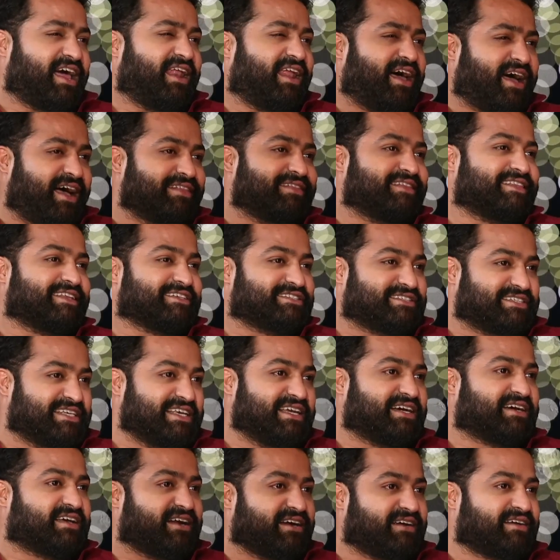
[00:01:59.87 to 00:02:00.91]
అలా అంత
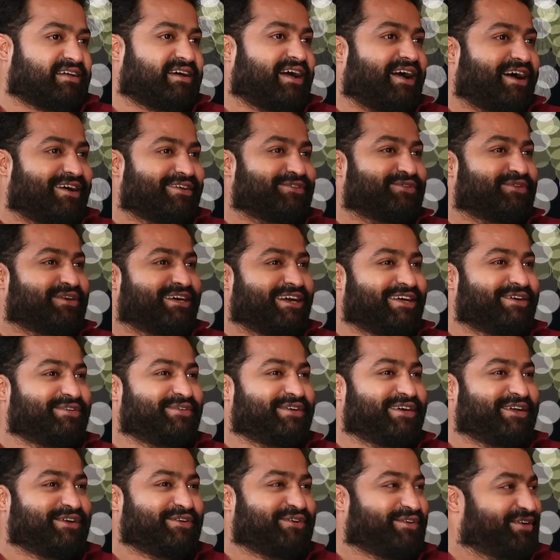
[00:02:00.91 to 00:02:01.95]
సీక్రెట్గా ఉండి
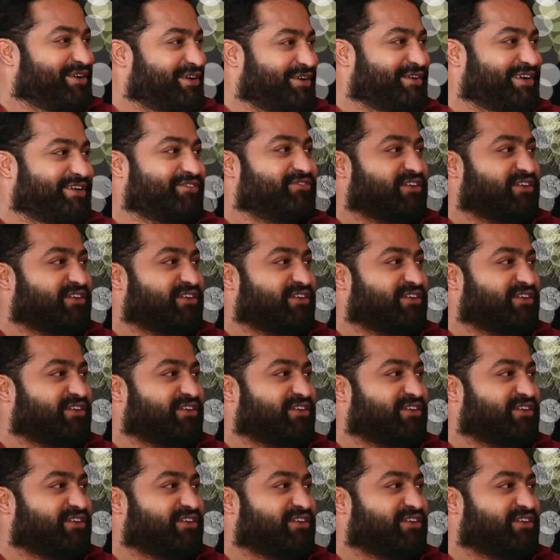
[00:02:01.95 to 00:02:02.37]
ఉండి ఉండి ఉండి